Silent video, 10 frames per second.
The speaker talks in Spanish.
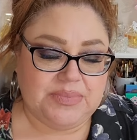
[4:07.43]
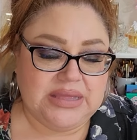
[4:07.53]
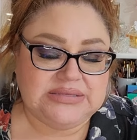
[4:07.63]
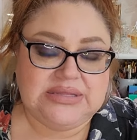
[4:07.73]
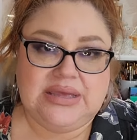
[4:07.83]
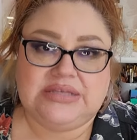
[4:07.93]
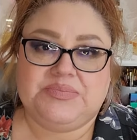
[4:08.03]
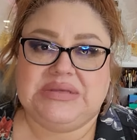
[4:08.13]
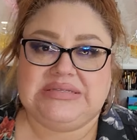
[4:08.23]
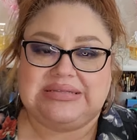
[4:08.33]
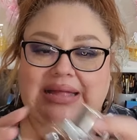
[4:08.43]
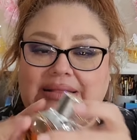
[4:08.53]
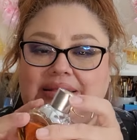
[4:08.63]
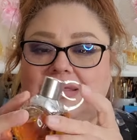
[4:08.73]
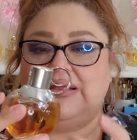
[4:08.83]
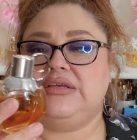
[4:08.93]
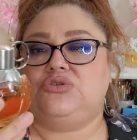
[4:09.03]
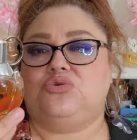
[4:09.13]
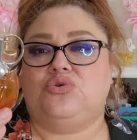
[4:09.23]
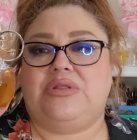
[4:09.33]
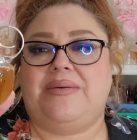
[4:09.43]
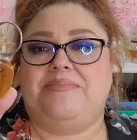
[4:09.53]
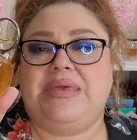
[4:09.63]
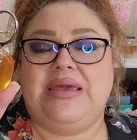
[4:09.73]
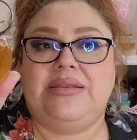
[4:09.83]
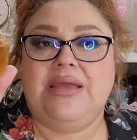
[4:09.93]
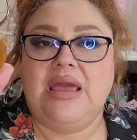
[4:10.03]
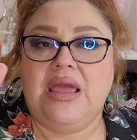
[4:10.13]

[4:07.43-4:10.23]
Este es bastante delicioso también.